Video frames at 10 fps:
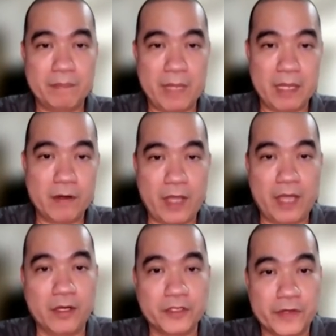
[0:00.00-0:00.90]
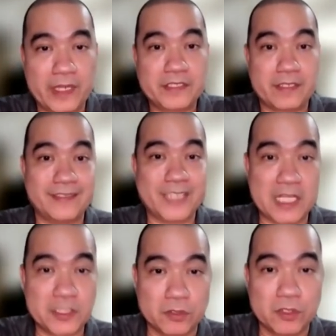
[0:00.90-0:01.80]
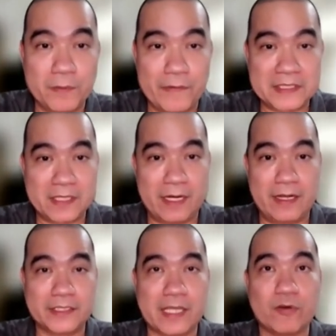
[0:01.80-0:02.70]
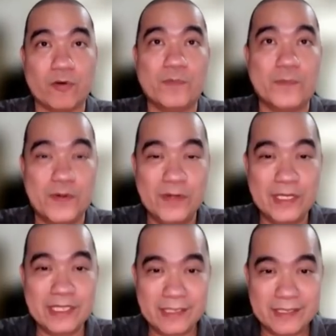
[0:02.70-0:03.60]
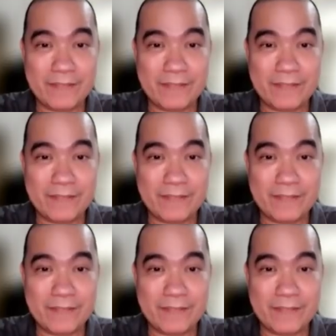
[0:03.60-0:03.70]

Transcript: may unauthorized transaction, gumawa sila ng isang grupo mm-hmm.